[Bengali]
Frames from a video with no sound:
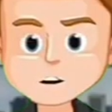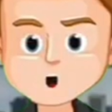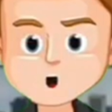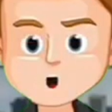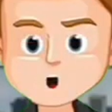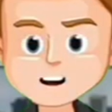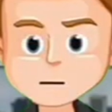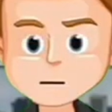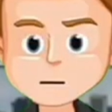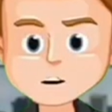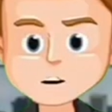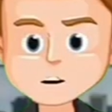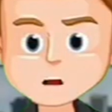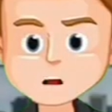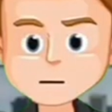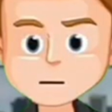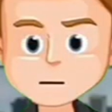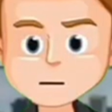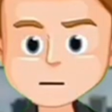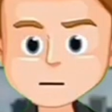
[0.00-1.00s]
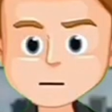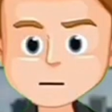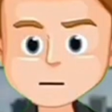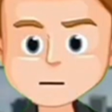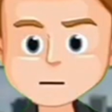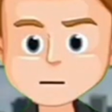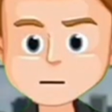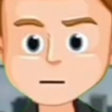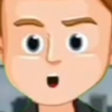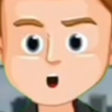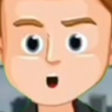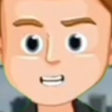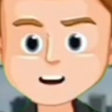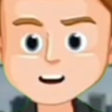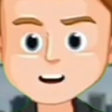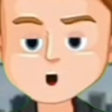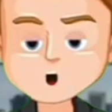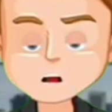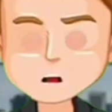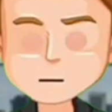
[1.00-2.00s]
যে মোহনবাগান দল তারা কিন্তু তিন মাস
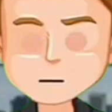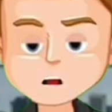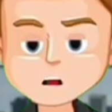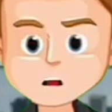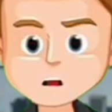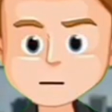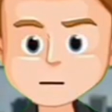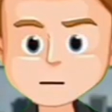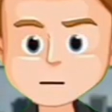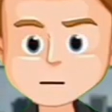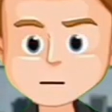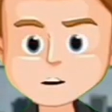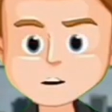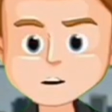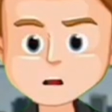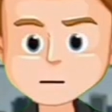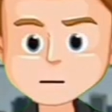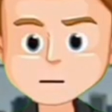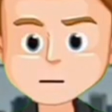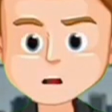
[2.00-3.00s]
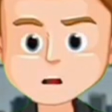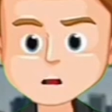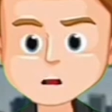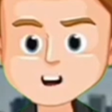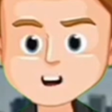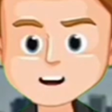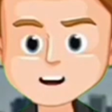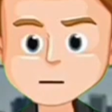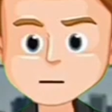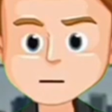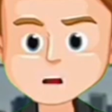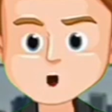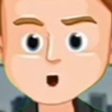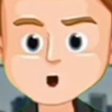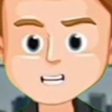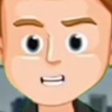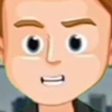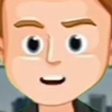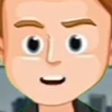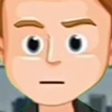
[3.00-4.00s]
ধরে একটা বিদেশি প্লেয়ারের সাথে
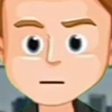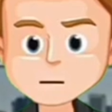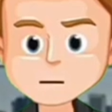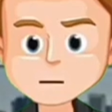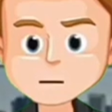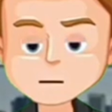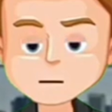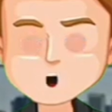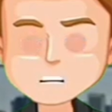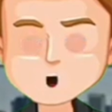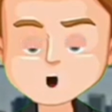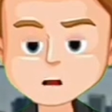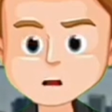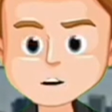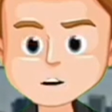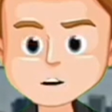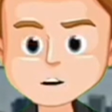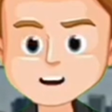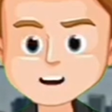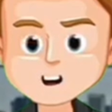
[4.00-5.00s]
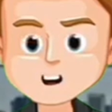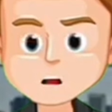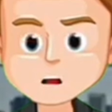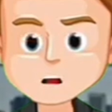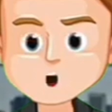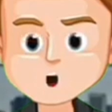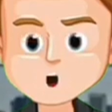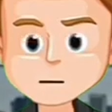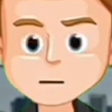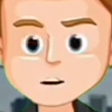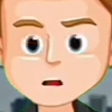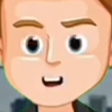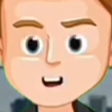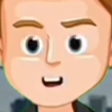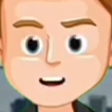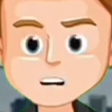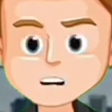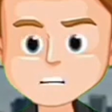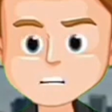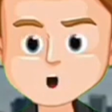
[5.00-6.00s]
কথাবার্তা চালু করেছে তো এই প্লেয়ারটি সম্ভবত
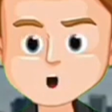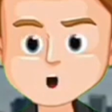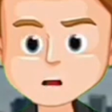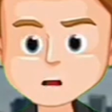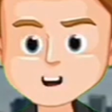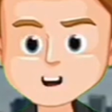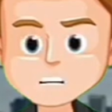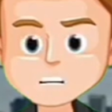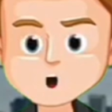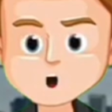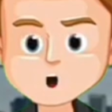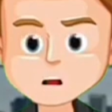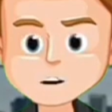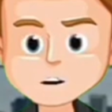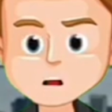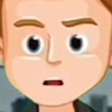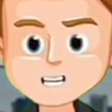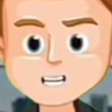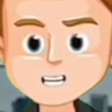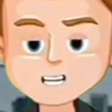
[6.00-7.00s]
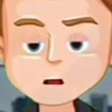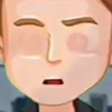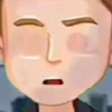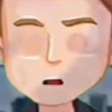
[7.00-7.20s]
হতে চলেছেন বর্জা বেস্টন